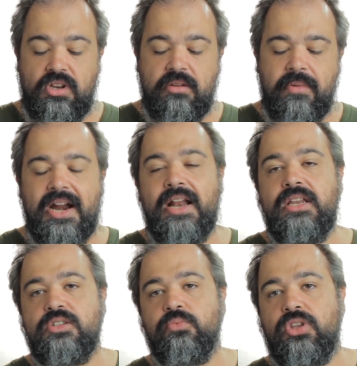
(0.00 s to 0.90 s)
o
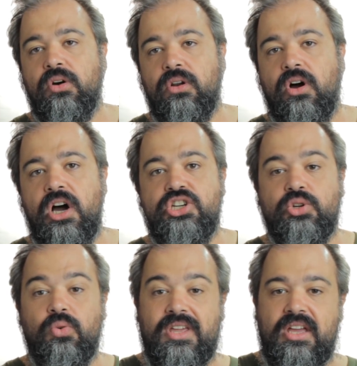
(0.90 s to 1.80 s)
liberalismo
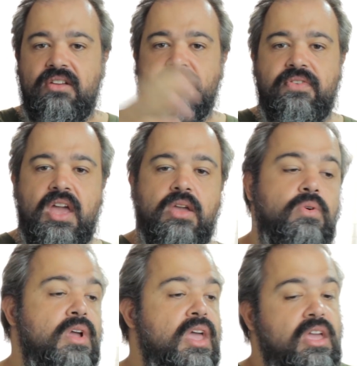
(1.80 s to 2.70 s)
teológico, que ele
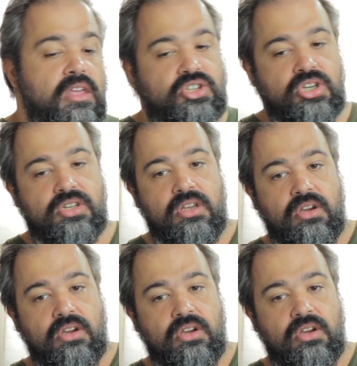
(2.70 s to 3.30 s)
veio e, de,